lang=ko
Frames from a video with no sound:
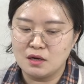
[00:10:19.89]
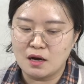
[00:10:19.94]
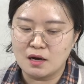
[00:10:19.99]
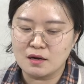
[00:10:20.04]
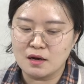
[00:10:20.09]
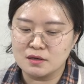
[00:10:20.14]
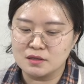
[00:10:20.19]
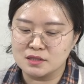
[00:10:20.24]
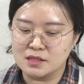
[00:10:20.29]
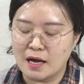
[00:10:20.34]

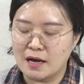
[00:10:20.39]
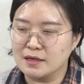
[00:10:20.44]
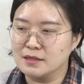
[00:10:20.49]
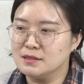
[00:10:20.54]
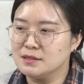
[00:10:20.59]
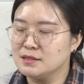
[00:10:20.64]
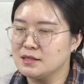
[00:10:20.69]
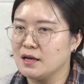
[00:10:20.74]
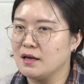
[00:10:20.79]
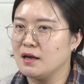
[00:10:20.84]
아까 그
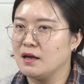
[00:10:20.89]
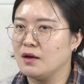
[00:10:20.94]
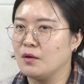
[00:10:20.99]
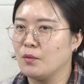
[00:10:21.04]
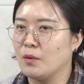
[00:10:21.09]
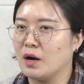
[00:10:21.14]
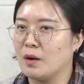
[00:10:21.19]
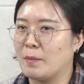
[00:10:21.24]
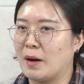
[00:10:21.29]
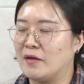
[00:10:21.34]
작은
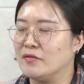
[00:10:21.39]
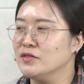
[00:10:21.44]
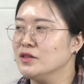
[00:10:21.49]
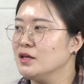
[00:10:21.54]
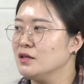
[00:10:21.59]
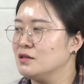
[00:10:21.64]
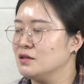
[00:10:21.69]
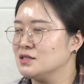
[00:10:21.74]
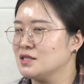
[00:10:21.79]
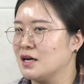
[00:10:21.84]
새와 반대된